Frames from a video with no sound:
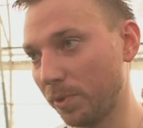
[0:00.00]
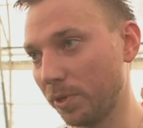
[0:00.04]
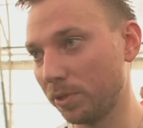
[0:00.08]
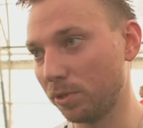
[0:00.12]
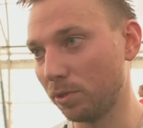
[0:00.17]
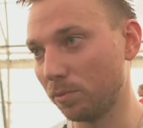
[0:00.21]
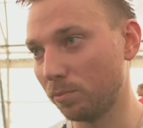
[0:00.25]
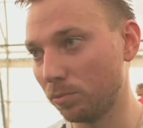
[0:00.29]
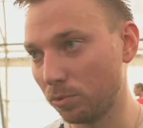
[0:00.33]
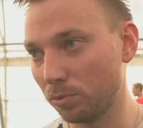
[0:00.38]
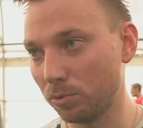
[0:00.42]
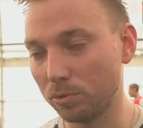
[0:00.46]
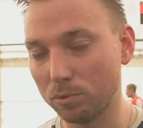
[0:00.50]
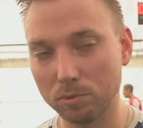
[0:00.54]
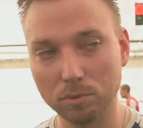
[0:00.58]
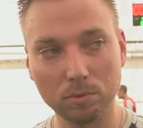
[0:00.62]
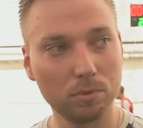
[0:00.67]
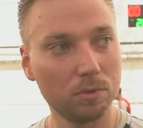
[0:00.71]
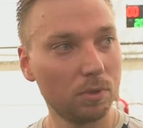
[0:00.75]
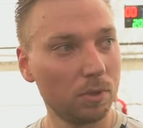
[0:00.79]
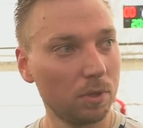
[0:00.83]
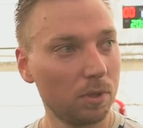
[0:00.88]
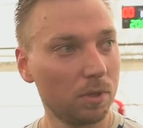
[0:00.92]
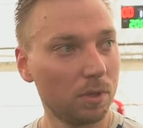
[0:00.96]
поэтому
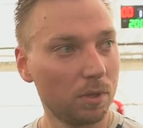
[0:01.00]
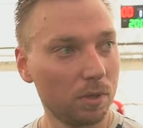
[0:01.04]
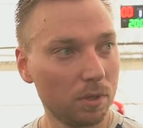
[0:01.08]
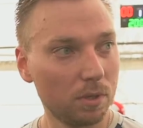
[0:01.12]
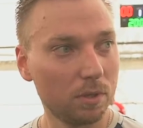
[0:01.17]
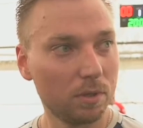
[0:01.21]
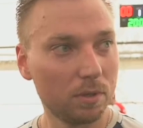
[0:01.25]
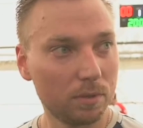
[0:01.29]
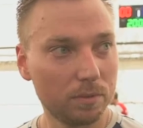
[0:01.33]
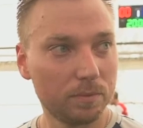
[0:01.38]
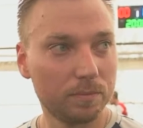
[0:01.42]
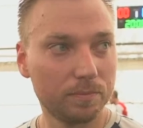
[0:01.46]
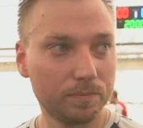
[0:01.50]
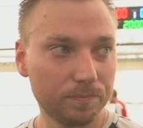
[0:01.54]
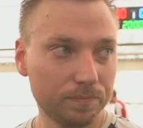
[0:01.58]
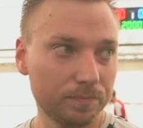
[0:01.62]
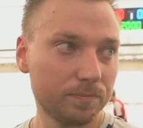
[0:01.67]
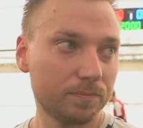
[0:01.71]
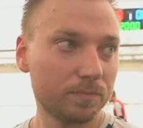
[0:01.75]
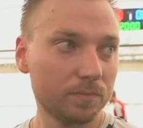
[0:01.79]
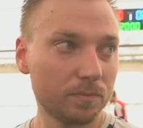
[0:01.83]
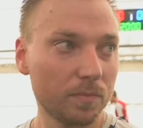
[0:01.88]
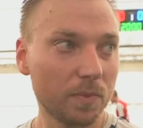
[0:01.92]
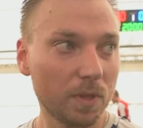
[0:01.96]

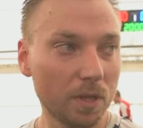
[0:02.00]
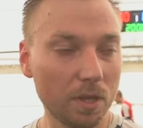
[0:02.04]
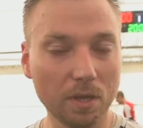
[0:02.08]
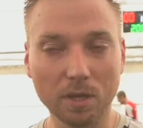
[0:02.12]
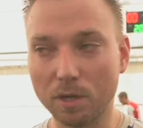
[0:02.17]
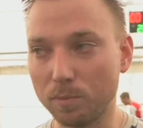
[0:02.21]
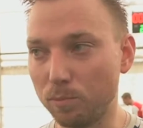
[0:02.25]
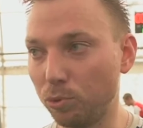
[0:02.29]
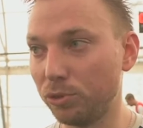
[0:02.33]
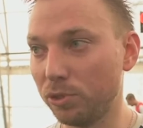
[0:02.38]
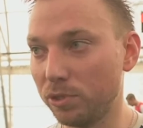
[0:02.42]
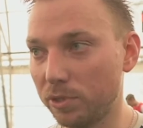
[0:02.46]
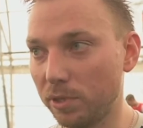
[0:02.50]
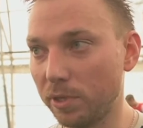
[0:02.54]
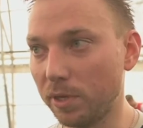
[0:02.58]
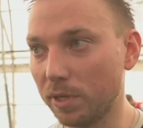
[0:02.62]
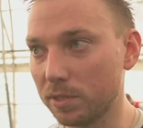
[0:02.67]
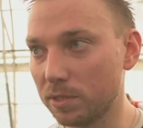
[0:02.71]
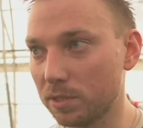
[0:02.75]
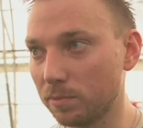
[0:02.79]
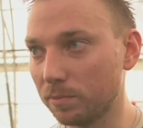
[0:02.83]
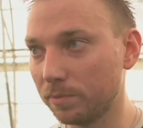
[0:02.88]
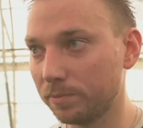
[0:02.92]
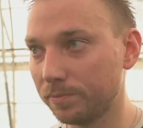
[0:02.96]
игры будут
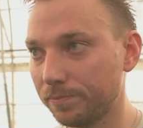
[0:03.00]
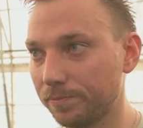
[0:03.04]
интересны.